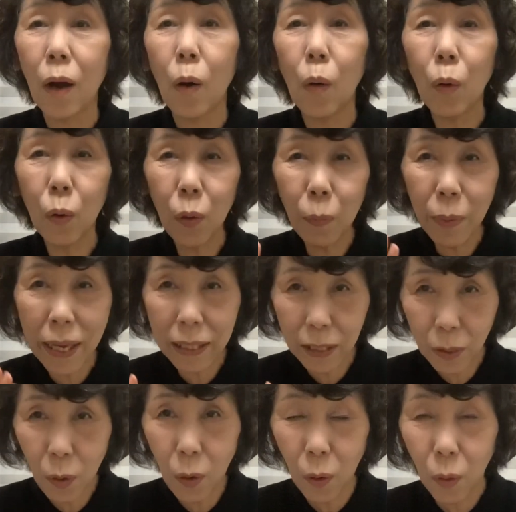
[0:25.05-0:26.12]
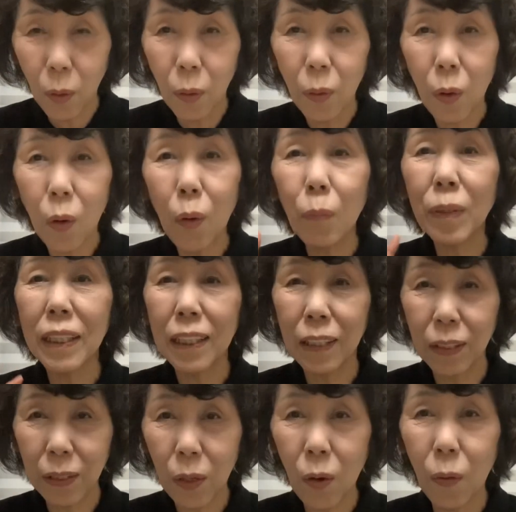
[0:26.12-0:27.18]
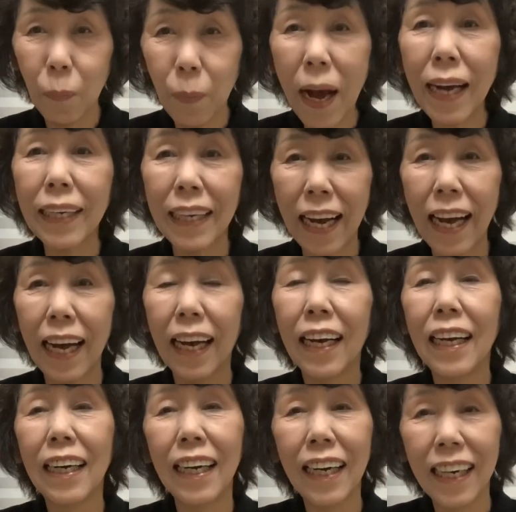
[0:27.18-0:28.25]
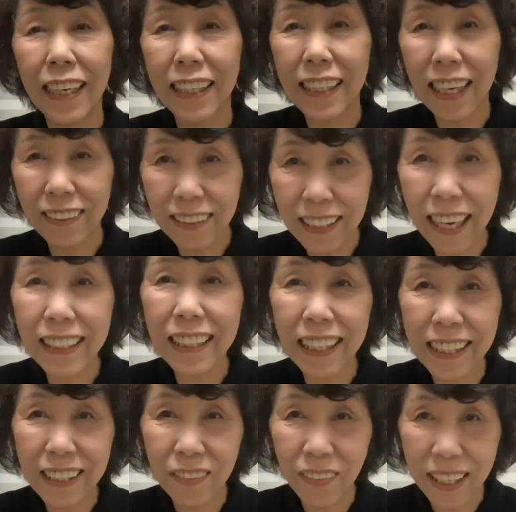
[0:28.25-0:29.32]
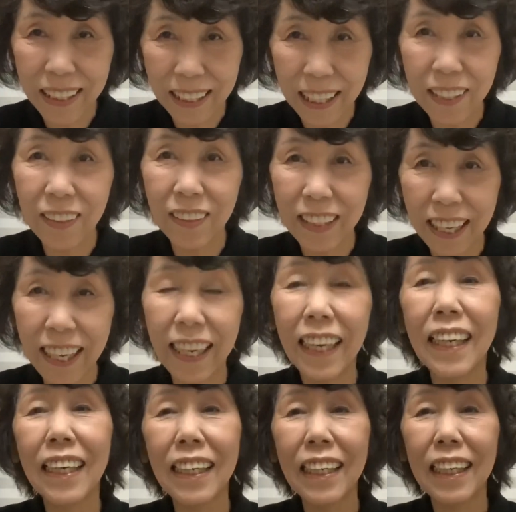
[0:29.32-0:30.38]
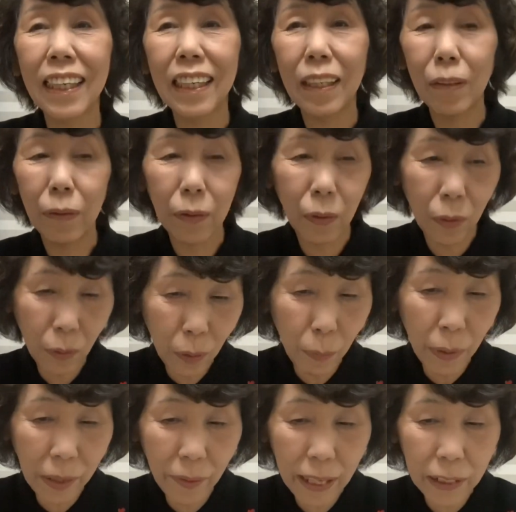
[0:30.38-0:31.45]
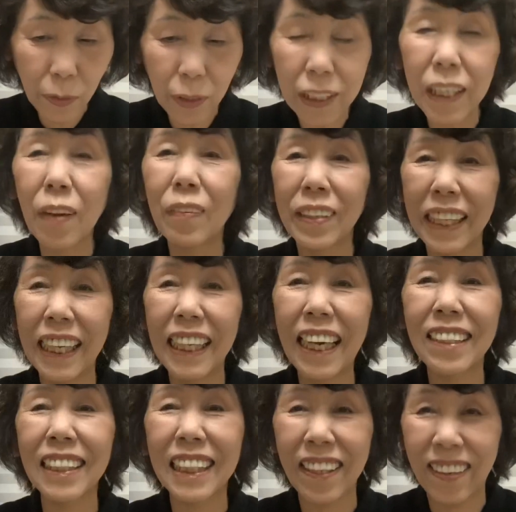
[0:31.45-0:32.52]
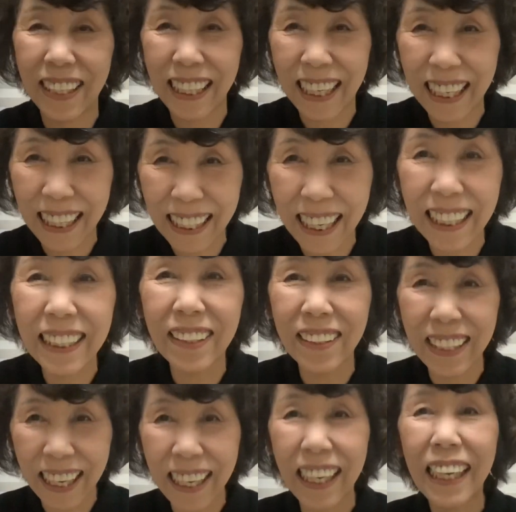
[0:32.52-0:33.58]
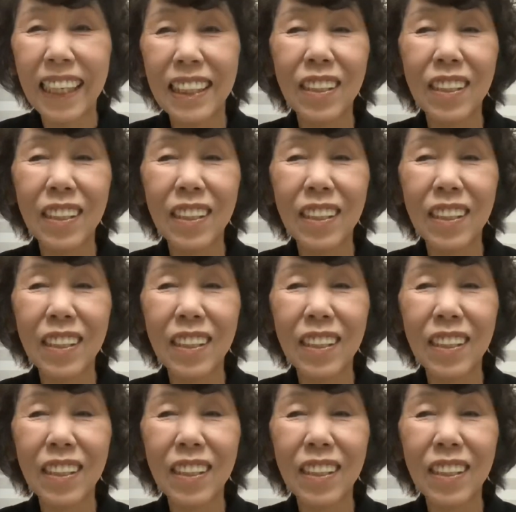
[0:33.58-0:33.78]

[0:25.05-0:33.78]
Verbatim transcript: お米とお水とパンがあなくなってしまったのでえー、お米はどうしてもね、なくてはならないので、